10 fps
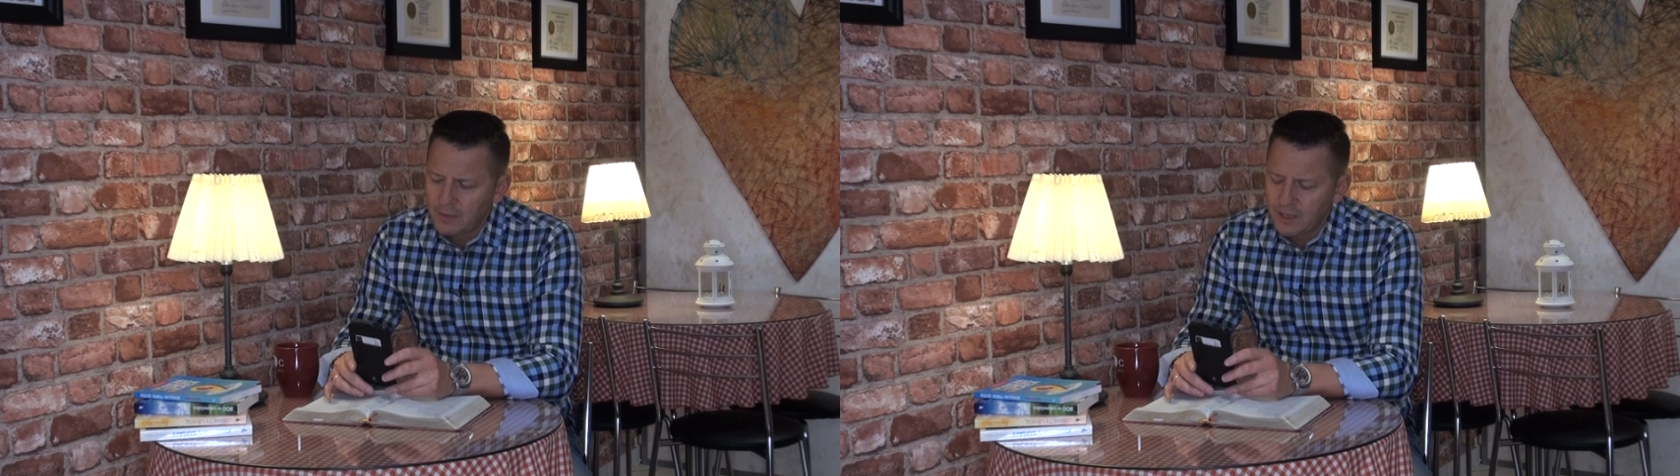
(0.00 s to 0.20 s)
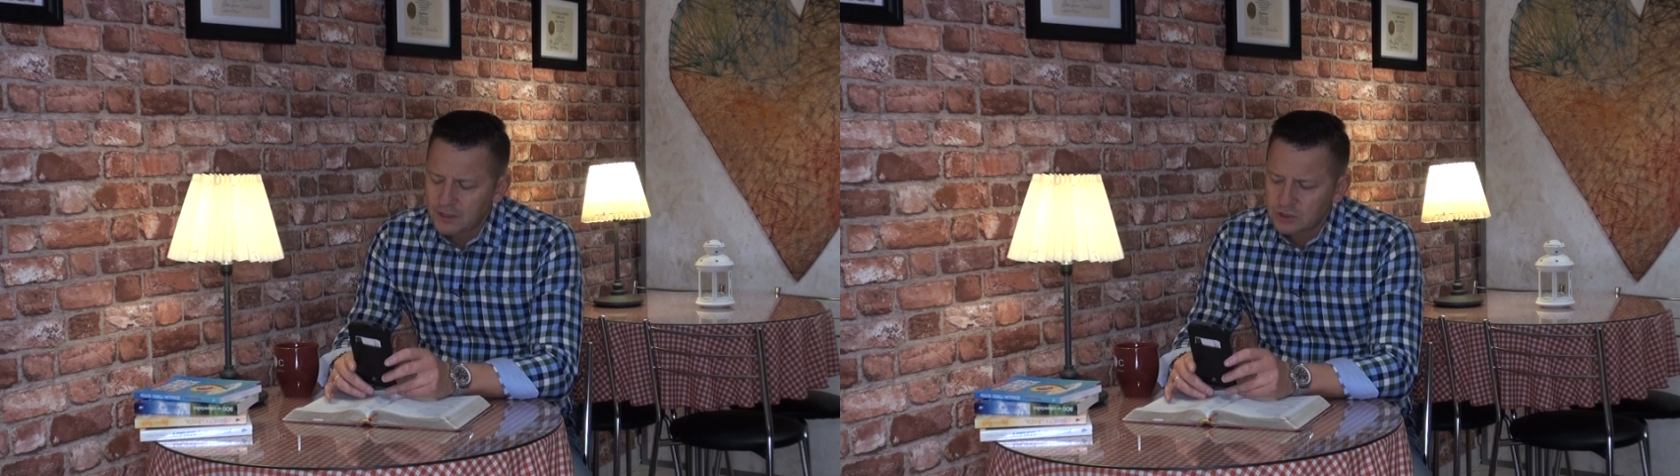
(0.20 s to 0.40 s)

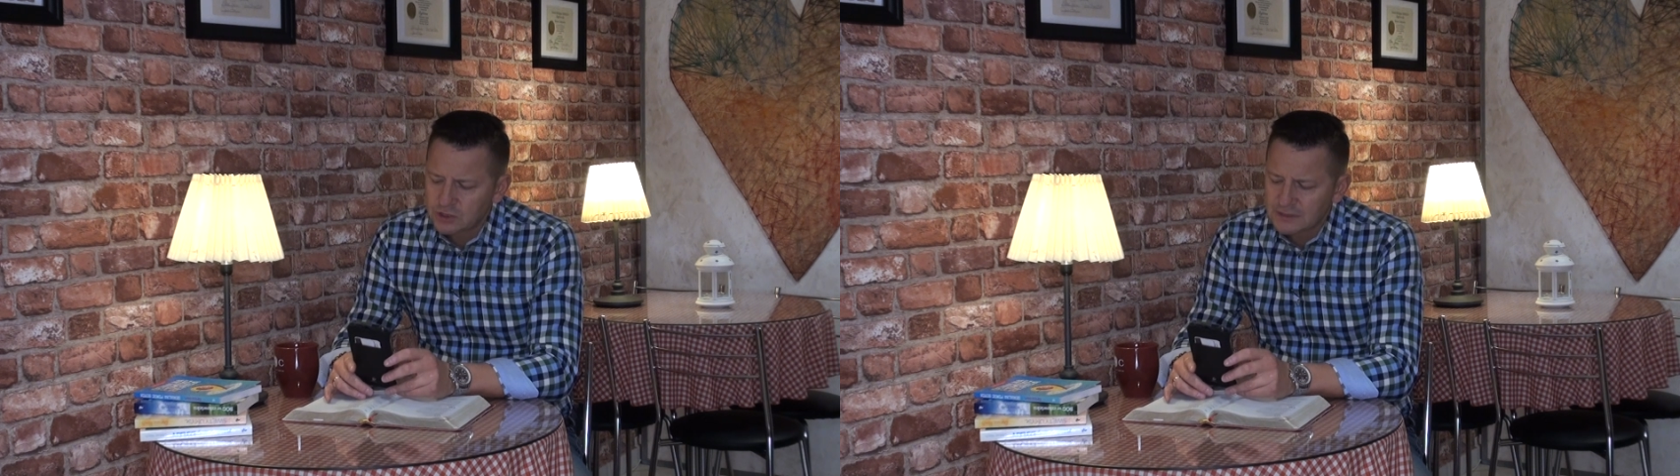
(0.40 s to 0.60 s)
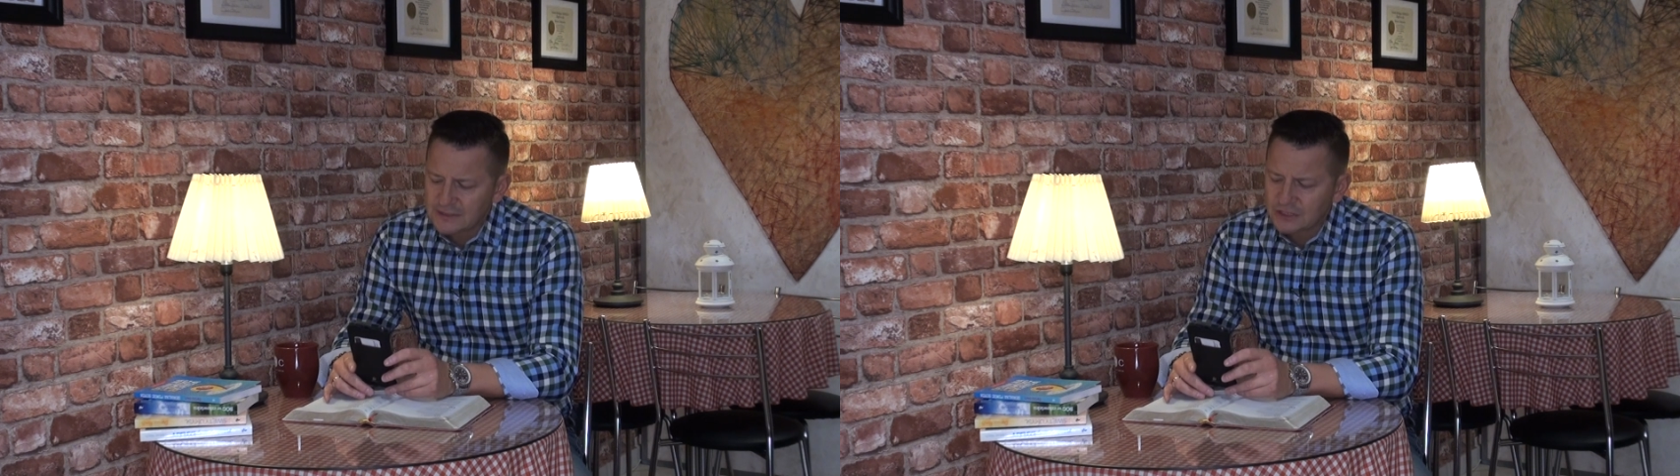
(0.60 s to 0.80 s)

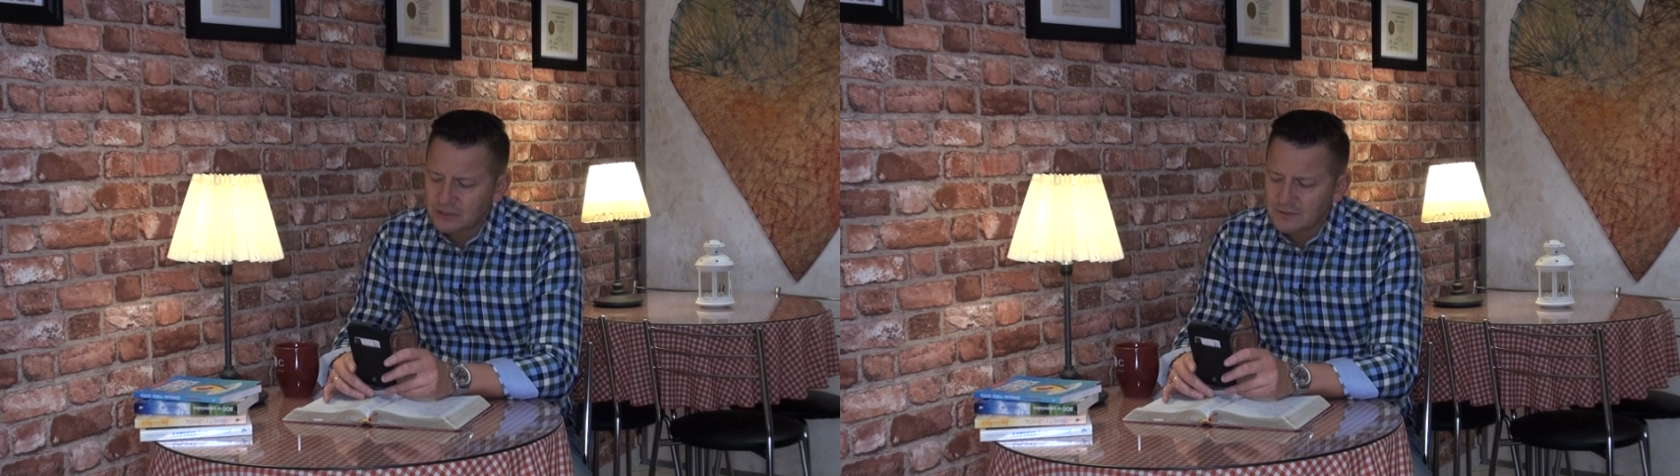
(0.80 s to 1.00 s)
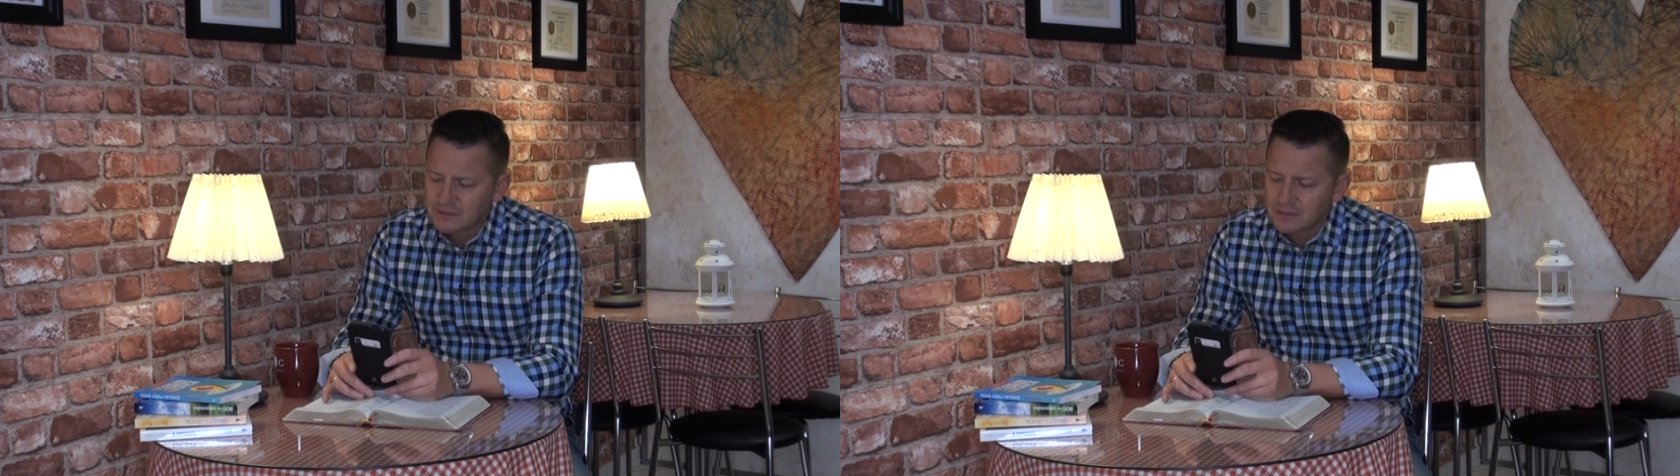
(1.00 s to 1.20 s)
lecz z
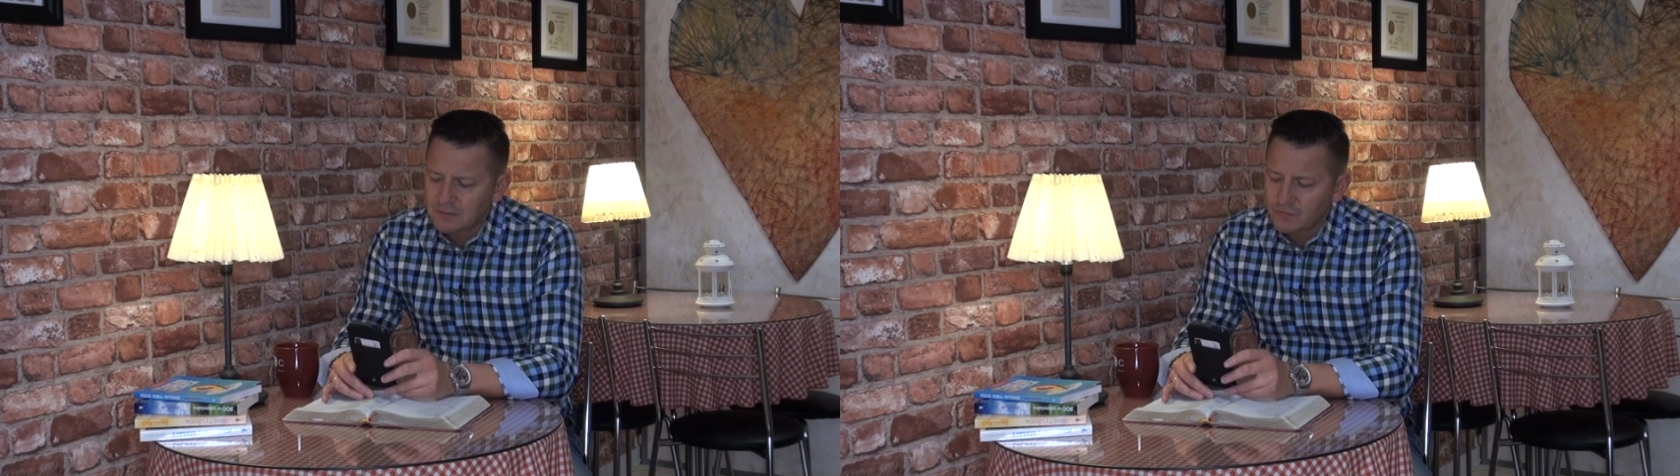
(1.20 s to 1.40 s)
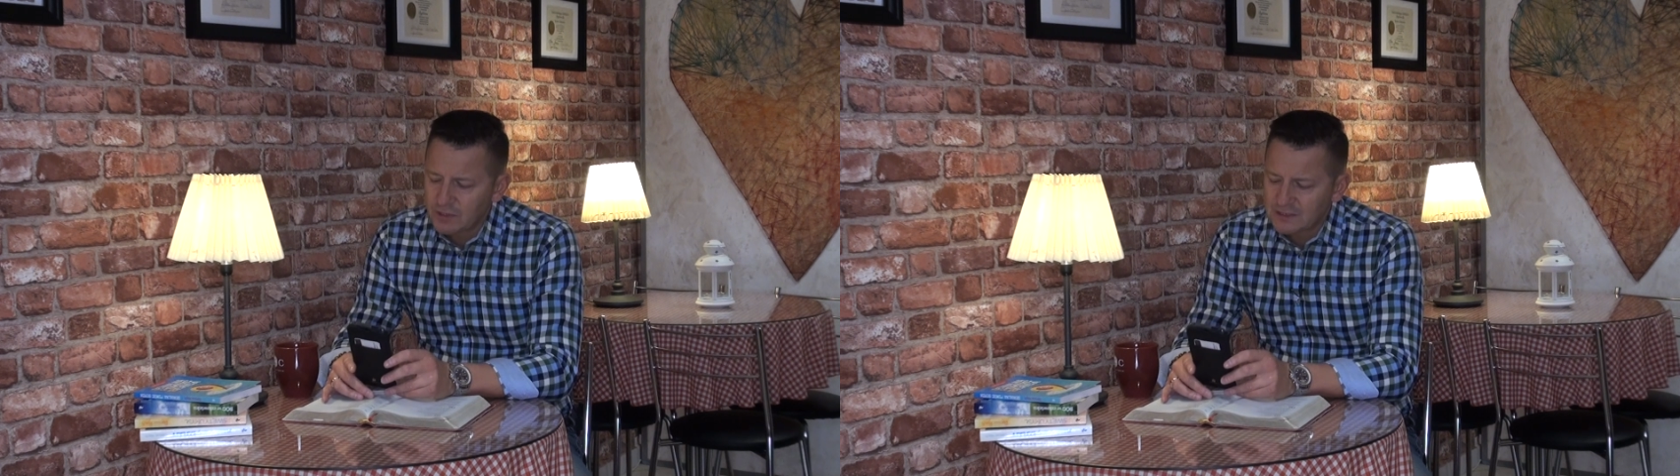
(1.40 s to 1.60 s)

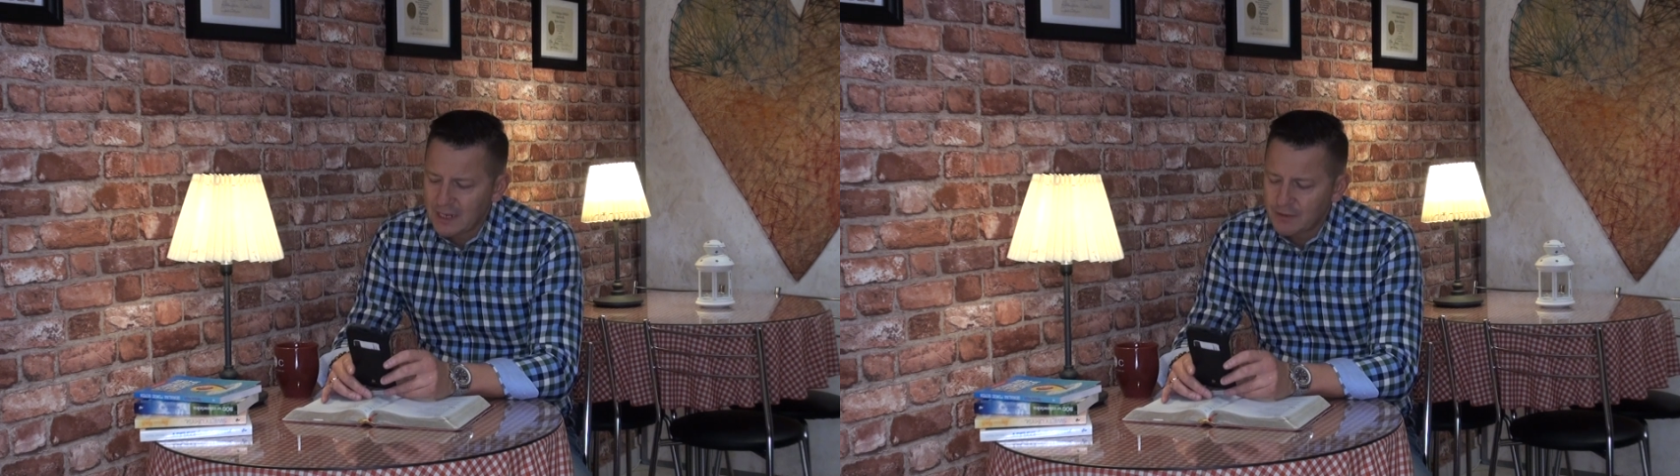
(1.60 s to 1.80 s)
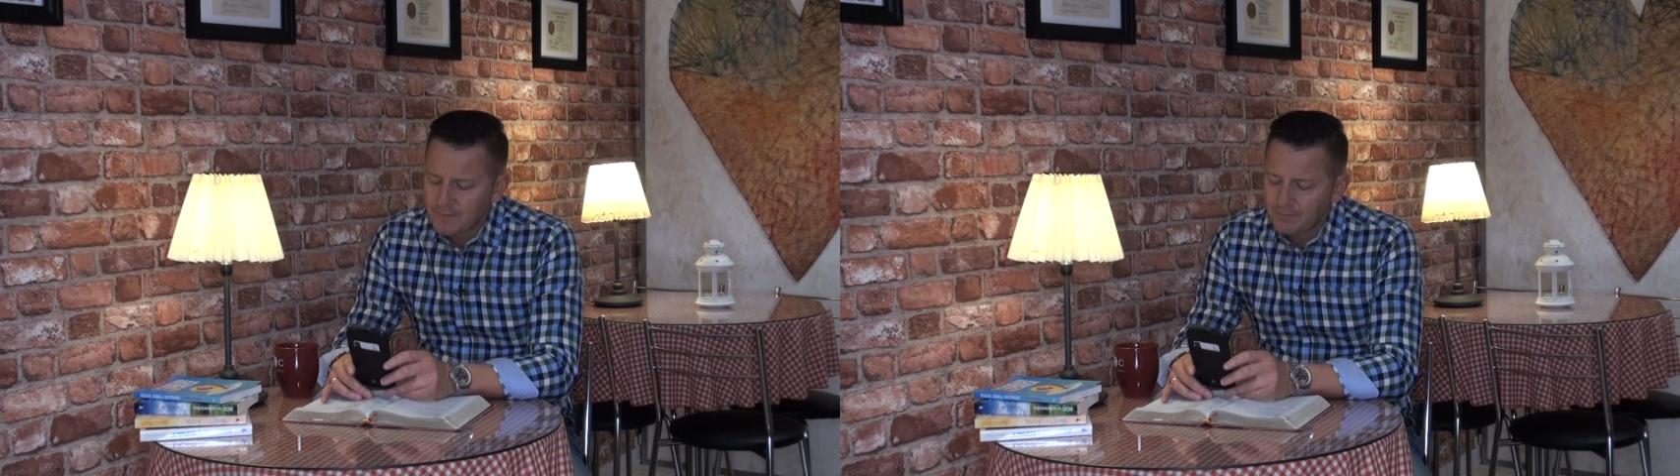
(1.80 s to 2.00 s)
nadziemskimi
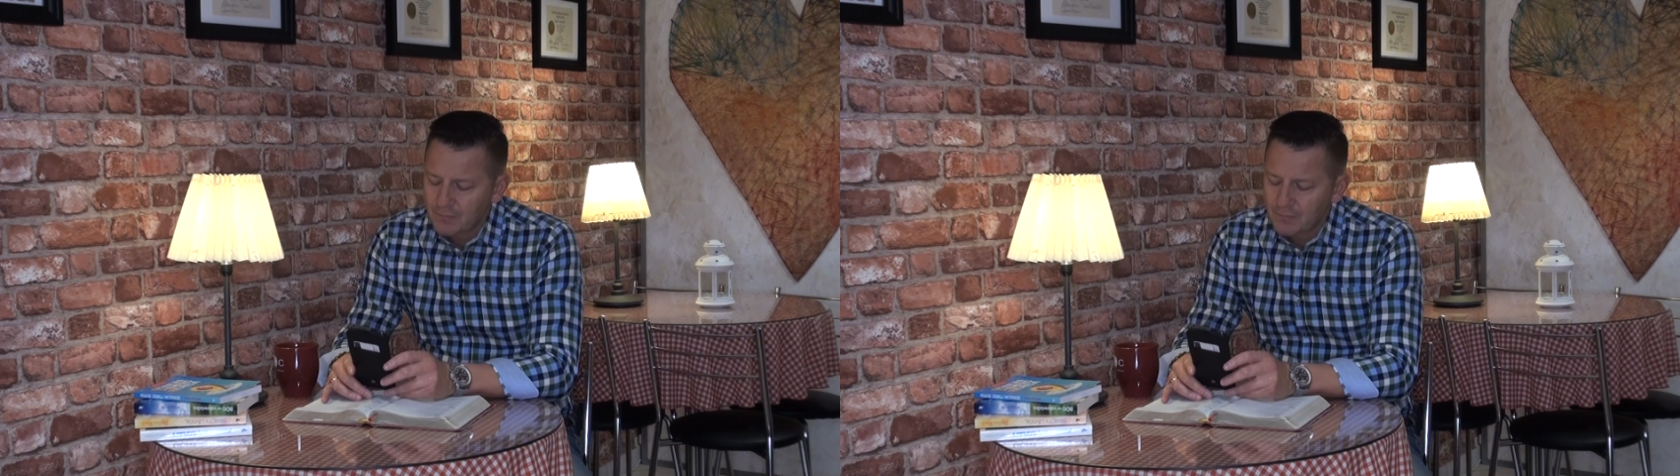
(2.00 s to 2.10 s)
władzami,